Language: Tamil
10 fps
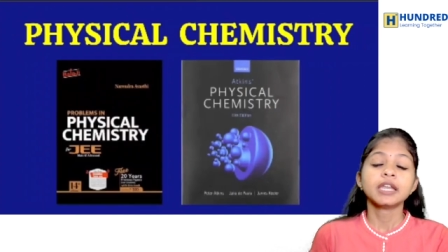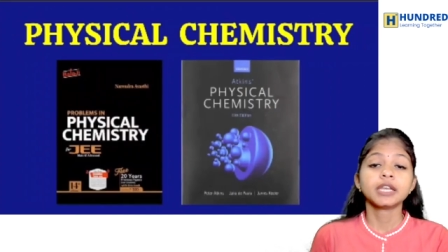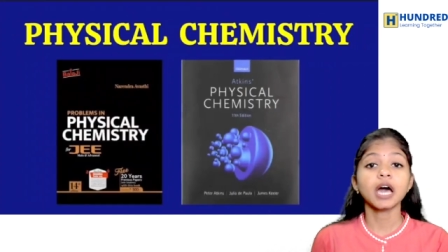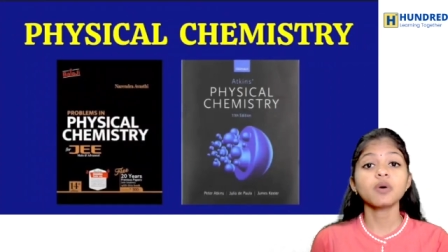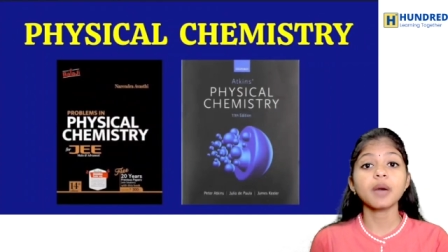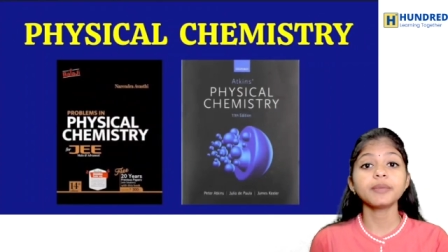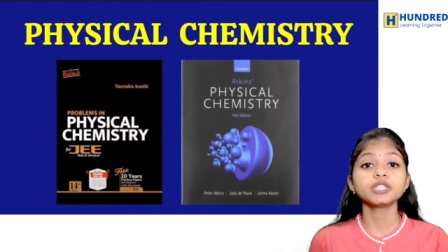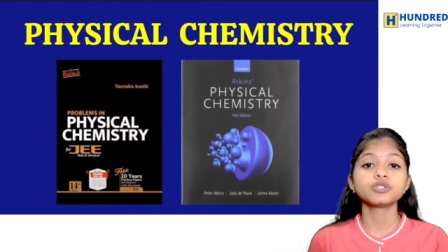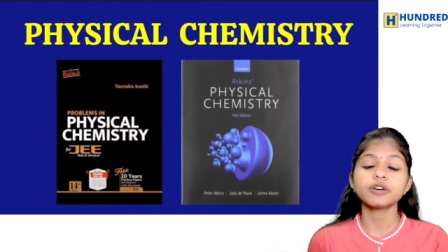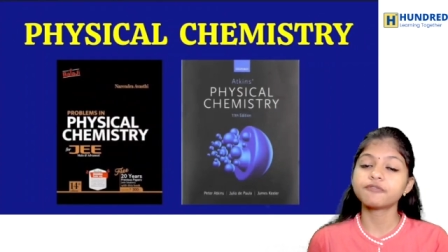நான் கமிங்
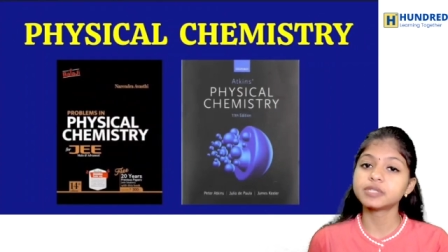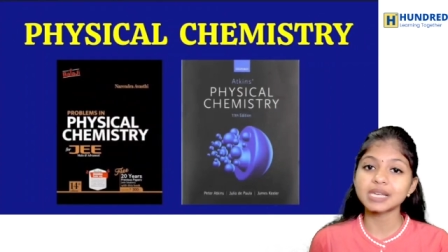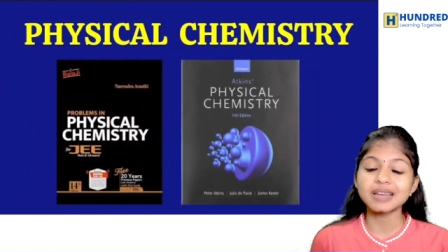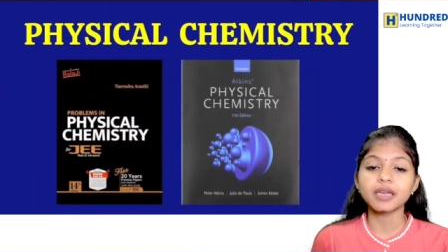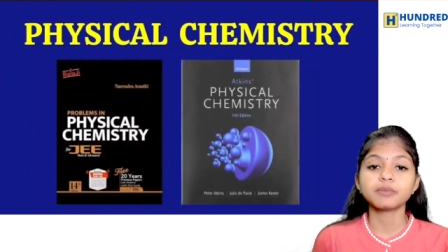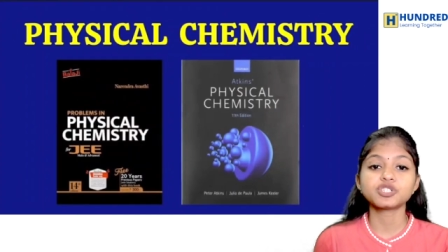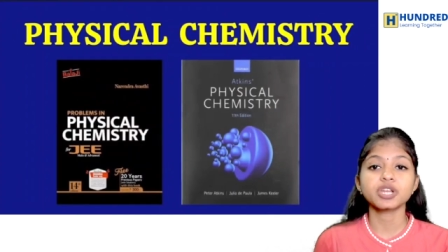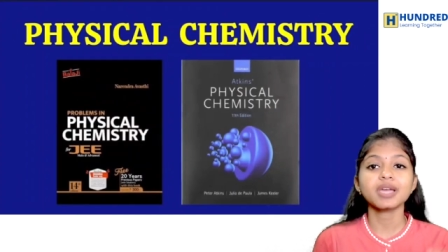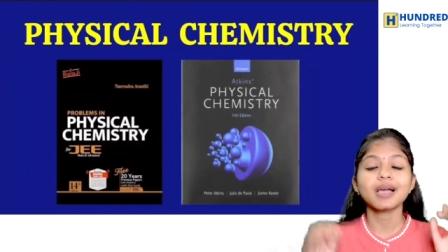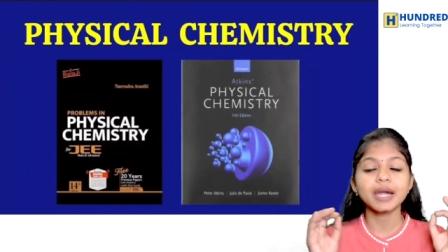டு த ஃபிசிக்கல்
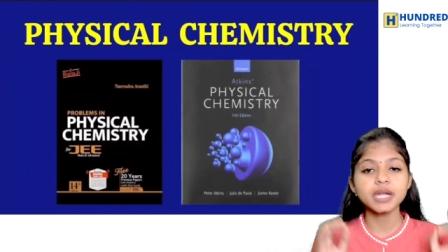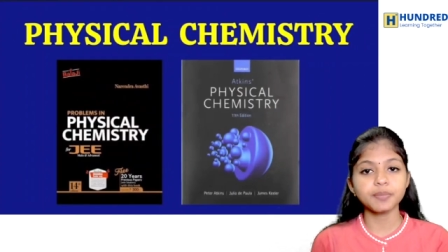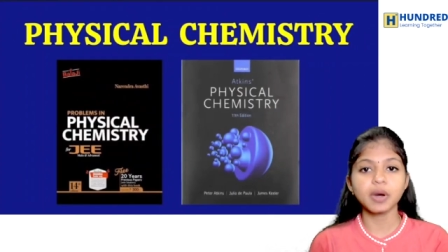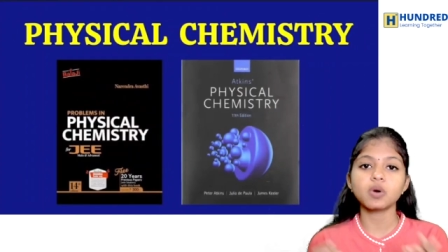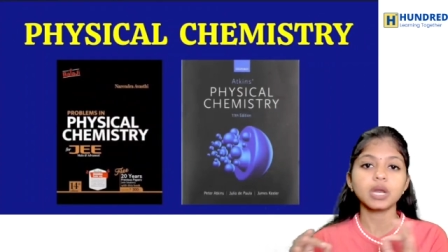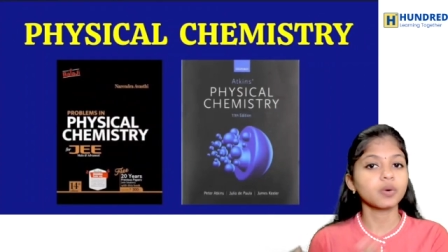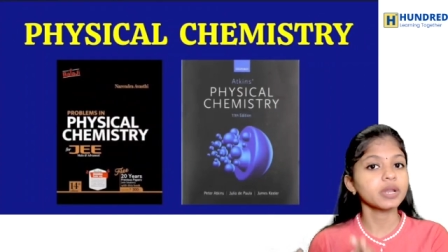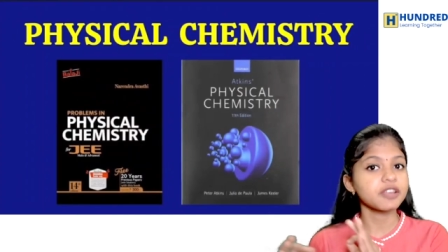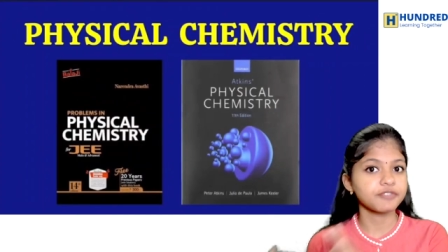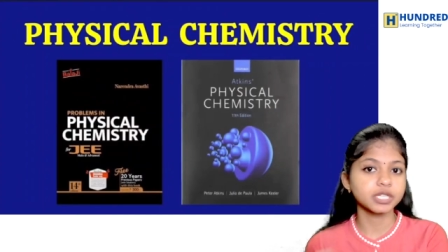கெமிஸ்ட்ரிக்கு கண்டிப்பாக உங்களுக்கு ஒரு
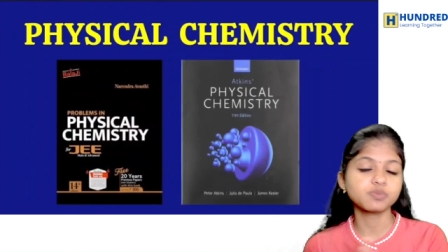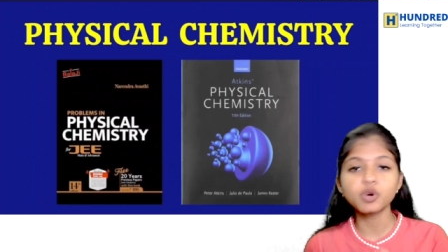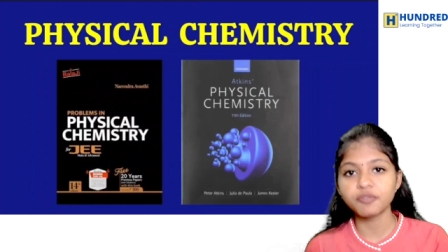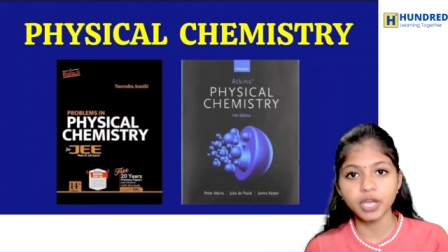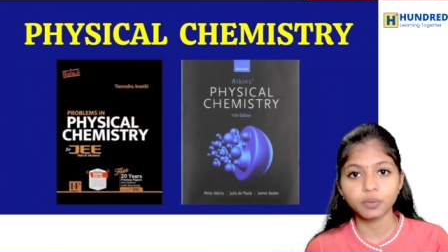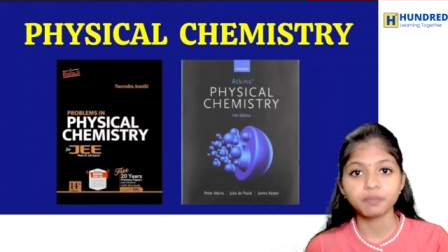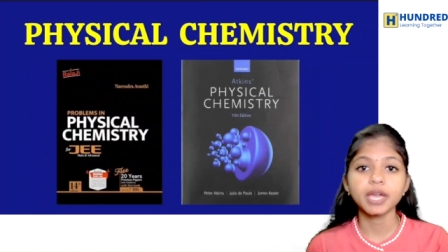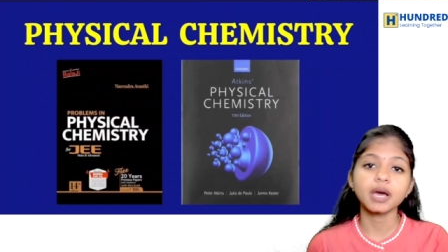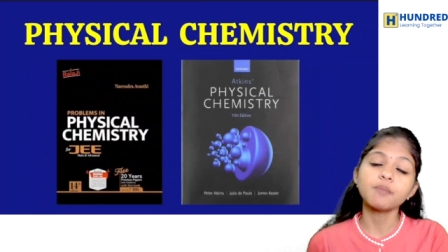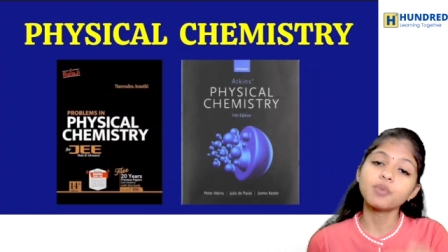ரெஃபரன்ஸ் புக் வேணும்
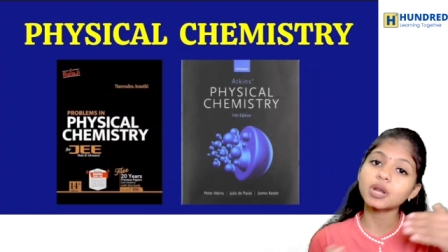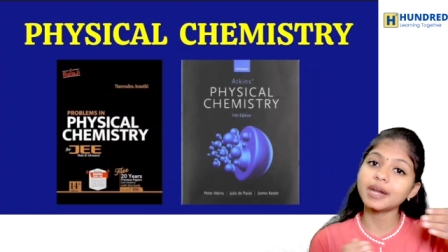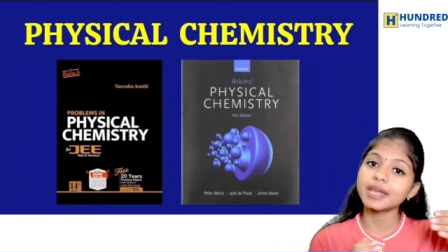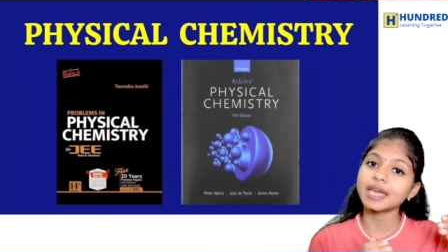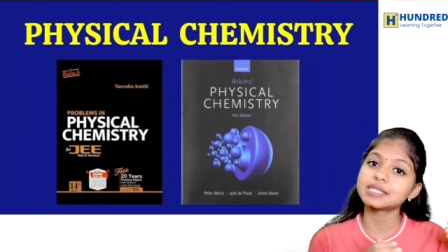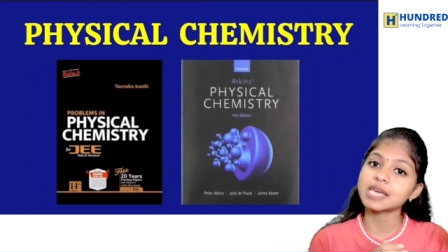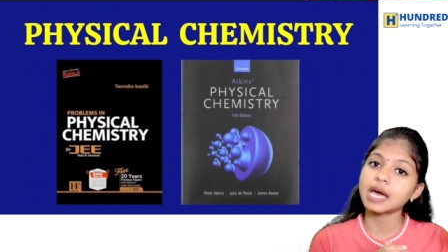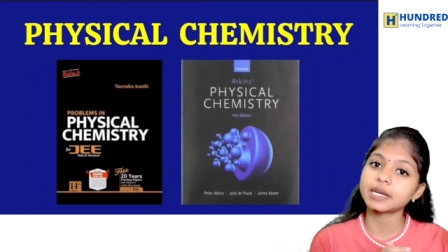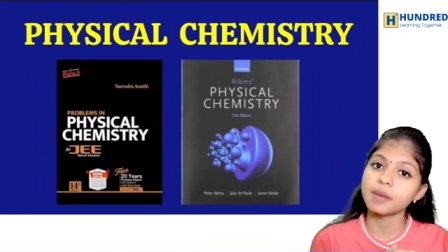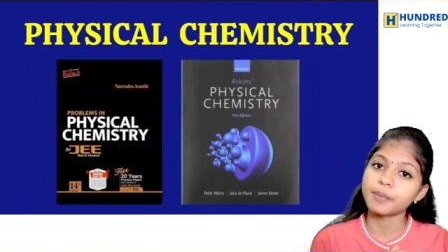ஏன்னா புக்கில் நீங்கள்
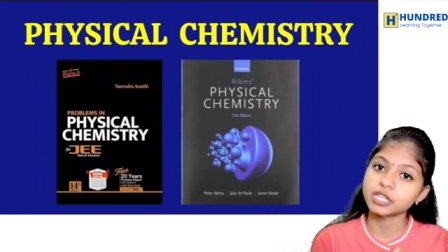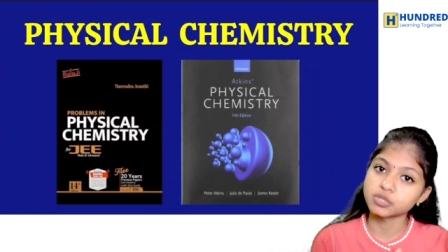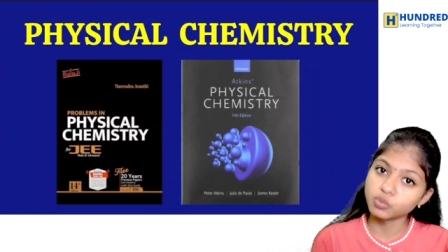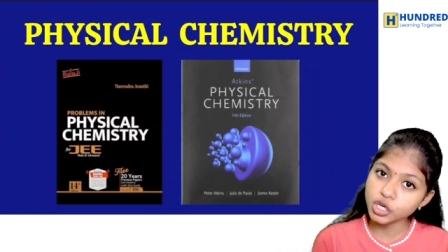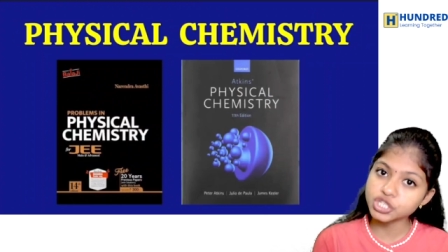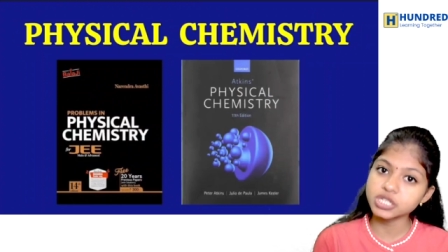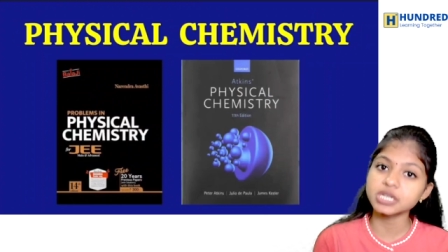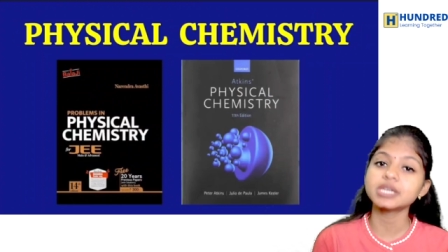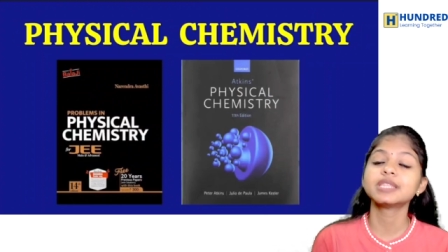என்சிஆர்டியில் e படித்து முடிச்சுட்டு